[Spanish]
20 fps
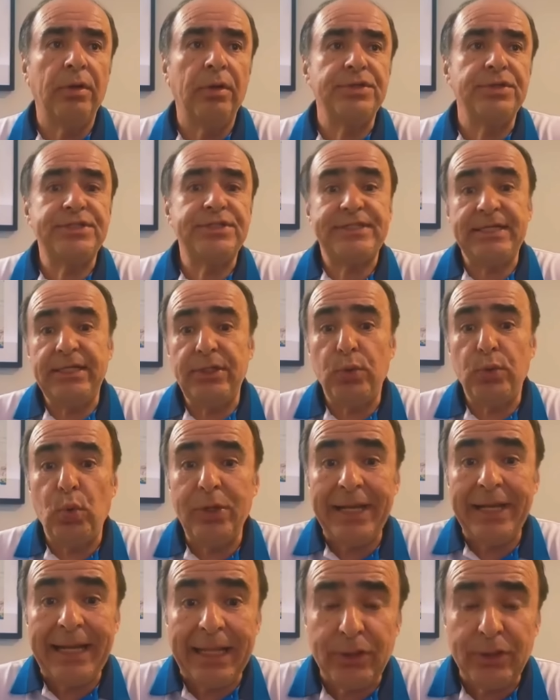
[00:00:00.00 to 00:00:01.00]
sin
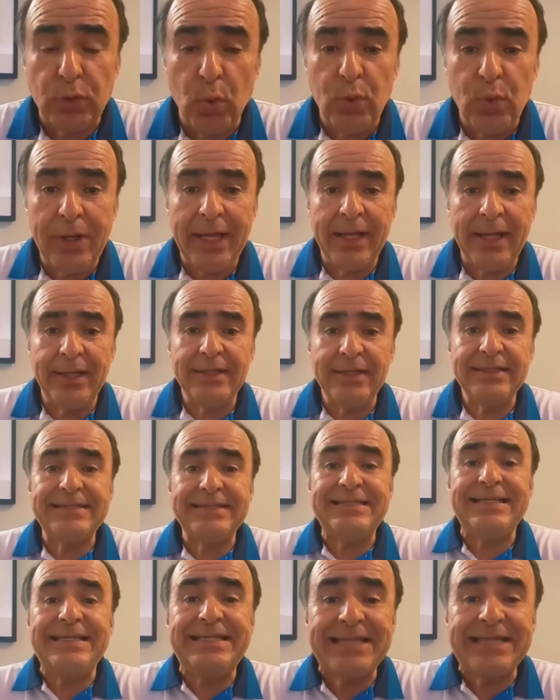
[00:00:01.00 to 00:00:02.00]
Uriel Antuna,
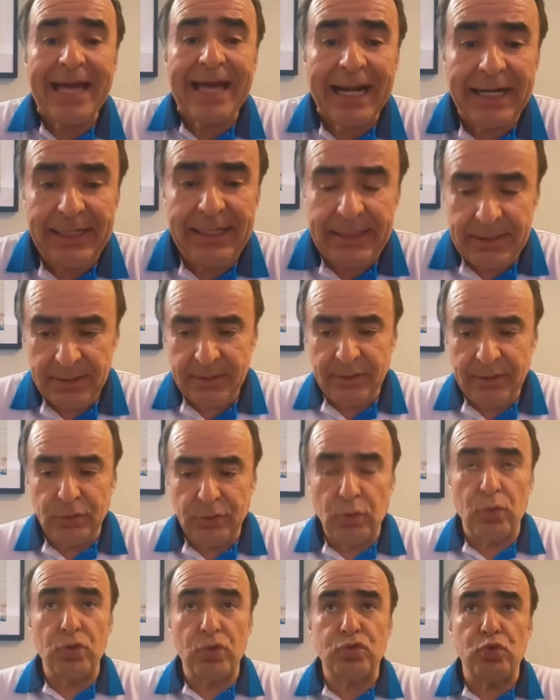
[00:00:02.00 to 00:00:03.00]
sin Charlie,
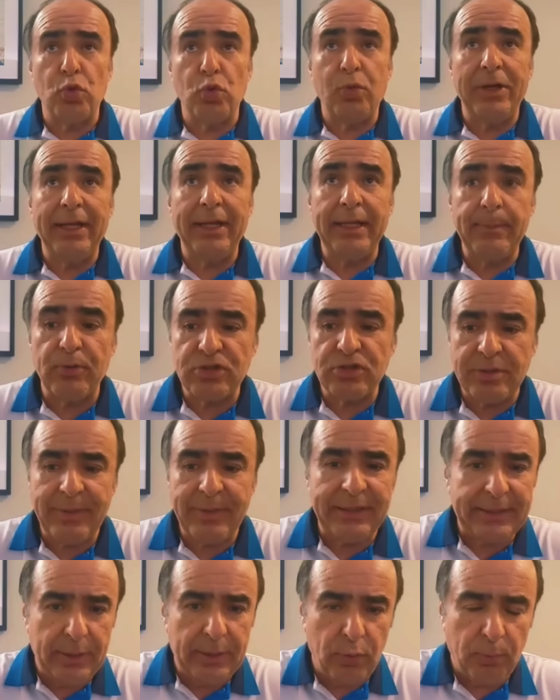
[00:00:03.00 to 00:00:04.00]
no los tuvo el equipo
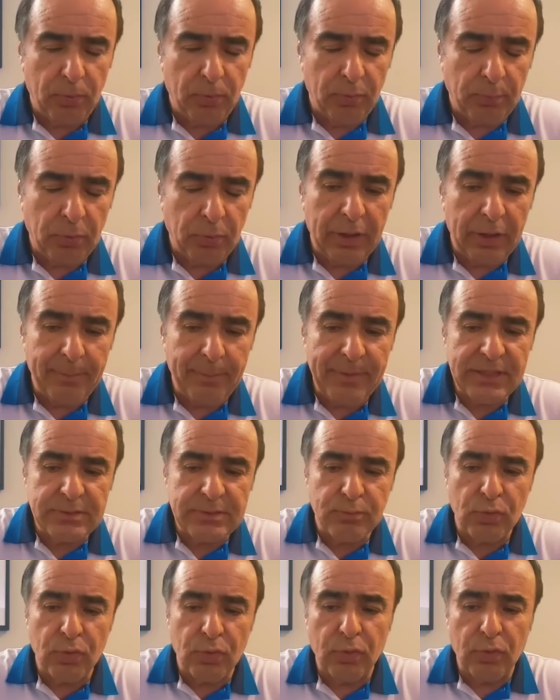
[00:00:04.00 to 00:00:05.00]
cementero por, el
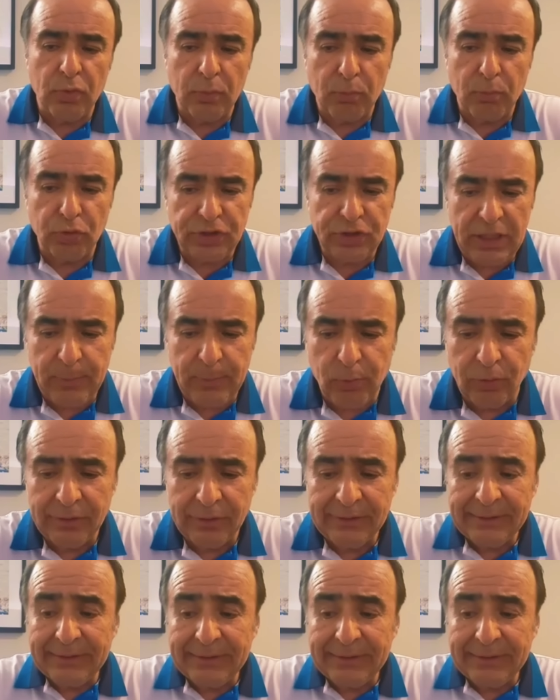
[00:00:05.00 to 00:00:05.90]
mismo motivo.